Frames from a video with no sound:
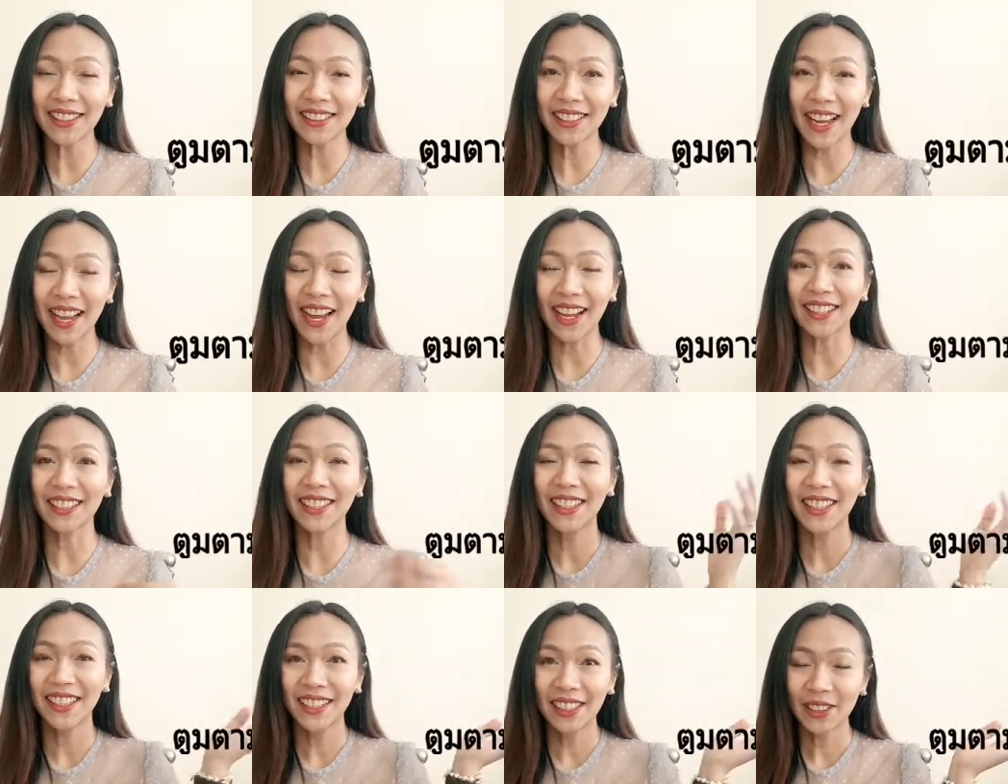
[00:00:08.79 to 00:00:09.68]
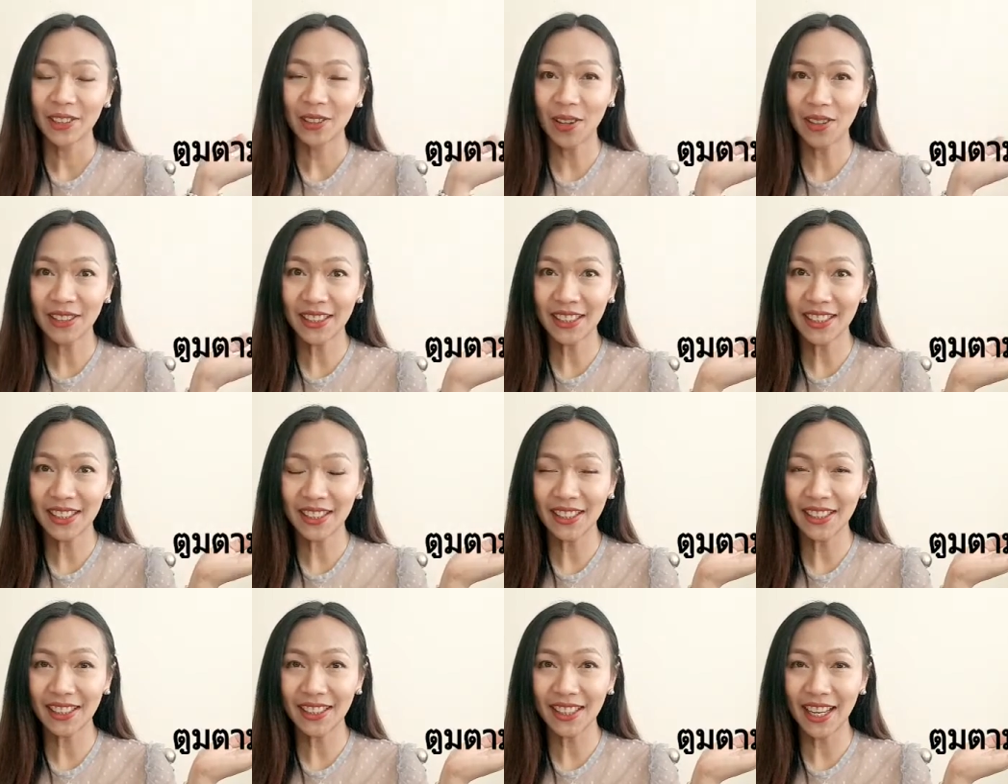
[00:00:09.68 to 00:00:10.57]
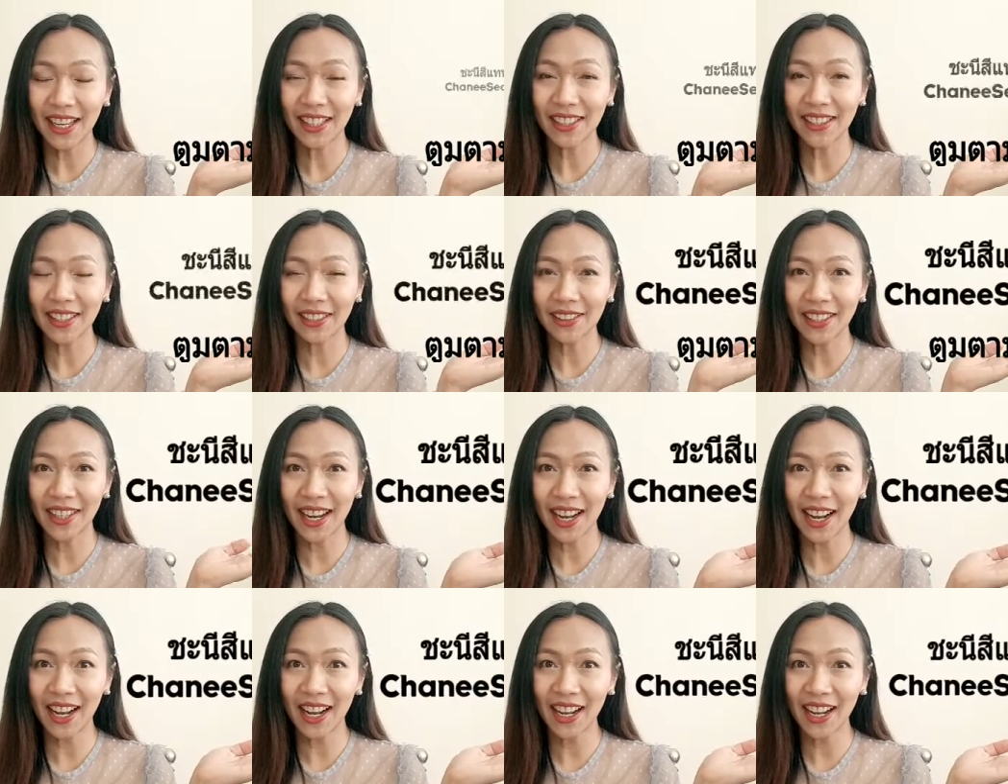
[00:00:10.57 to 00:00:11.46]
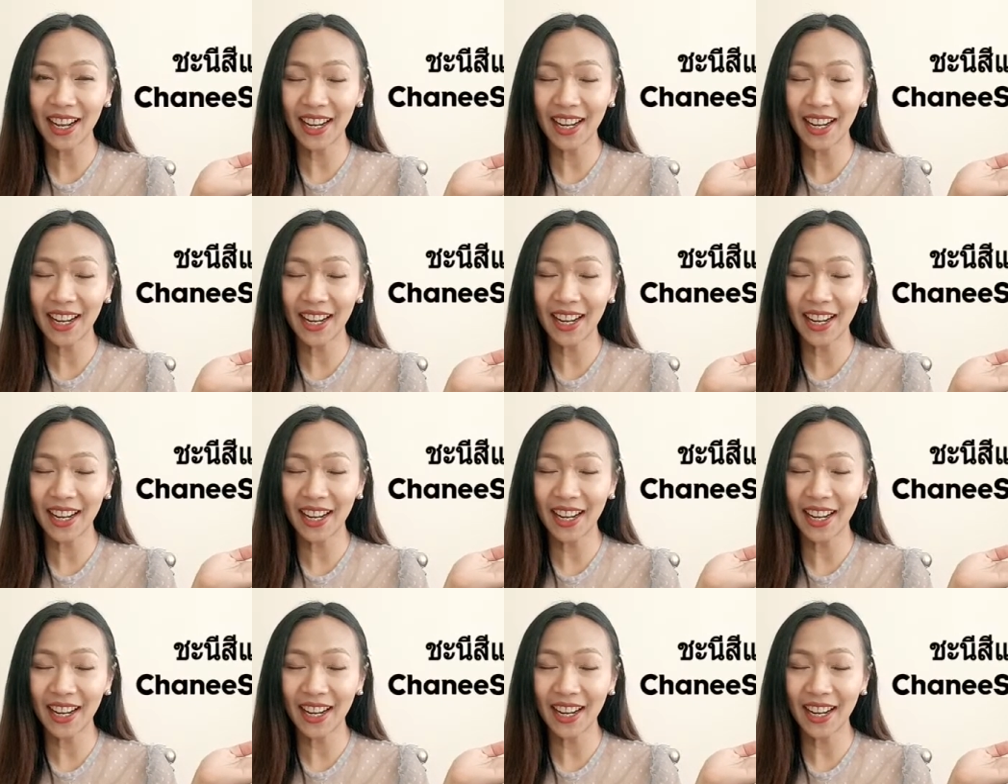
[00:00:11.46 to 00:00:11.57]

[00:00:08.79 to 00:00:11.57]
จากช่องชนิดสีแทนอีกแล้วนะคะ